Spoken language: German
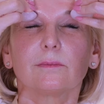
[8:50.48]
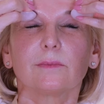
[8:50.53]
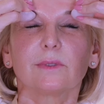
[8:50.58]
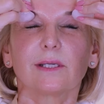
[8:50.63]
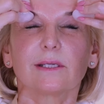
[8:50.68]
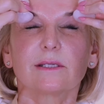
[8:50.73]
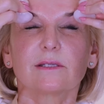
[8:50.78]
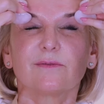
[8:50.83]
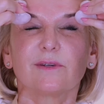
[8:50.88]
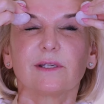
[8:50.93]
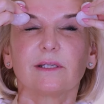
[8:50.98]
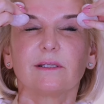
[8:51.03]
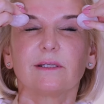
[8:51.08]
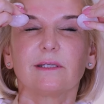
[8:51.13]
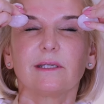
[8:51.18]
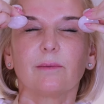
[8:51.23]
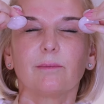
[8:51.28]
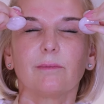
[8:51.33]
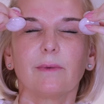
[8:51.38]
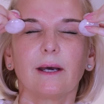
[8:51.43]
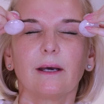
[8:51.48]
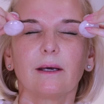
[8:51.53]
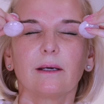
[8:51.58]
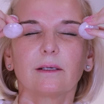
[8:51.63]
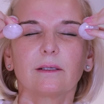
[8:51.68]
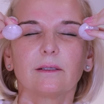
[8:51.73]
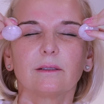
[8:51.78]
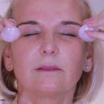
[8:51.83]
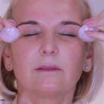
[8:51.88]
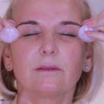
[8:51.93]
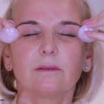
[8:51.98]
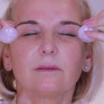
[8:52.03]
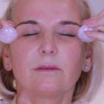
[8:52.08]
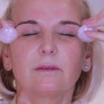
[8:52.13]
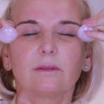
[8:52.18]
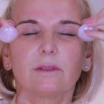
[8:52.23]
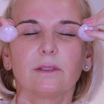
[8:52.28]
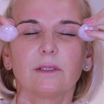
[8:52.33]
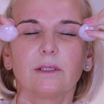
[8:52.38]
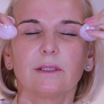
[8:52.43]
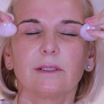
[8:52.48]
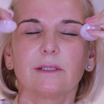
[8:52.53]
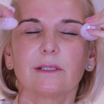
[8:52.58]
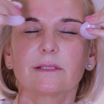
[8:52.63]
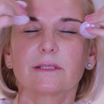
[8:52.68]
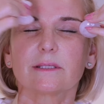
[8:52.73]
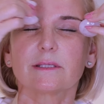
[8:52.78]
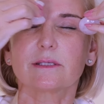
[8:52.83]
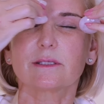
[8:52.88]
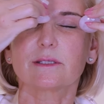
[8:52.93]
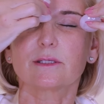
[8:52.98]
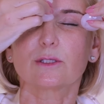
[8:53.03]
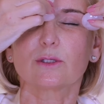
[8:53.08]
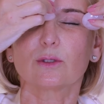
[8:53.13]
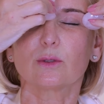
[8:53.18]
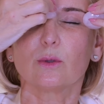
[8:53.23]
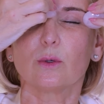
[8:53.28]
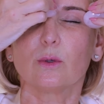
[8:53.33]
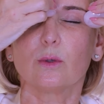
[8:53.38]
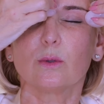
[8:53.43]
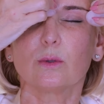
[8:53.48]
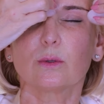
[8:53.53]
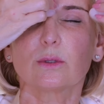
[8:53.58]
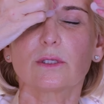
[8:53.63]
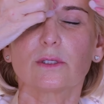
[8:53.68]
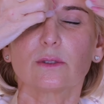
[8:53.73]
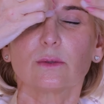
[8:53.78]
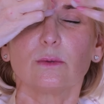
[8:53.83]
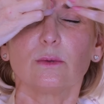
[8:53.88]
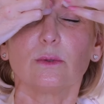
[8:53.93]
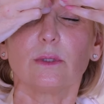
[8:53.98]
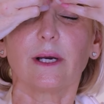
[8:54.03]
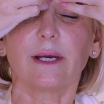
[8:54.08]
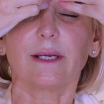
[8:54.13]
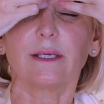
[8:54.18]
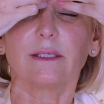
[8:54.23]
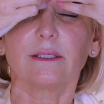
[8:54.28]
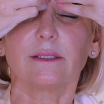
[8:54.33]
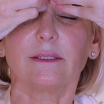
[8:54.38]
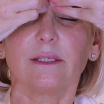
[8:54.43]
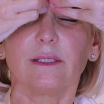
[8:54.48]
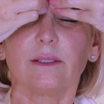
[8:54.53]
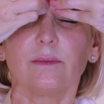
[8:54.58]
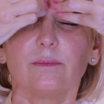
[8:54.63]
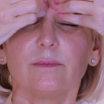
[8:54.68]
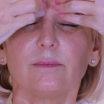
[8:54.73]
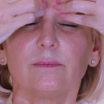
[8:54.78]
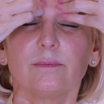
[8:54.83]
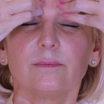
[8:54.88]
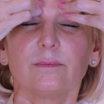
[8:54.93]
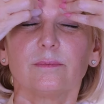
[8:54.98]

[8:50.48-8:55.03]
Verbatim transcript: Das werdet ihr merken, das ist so, so angenehm.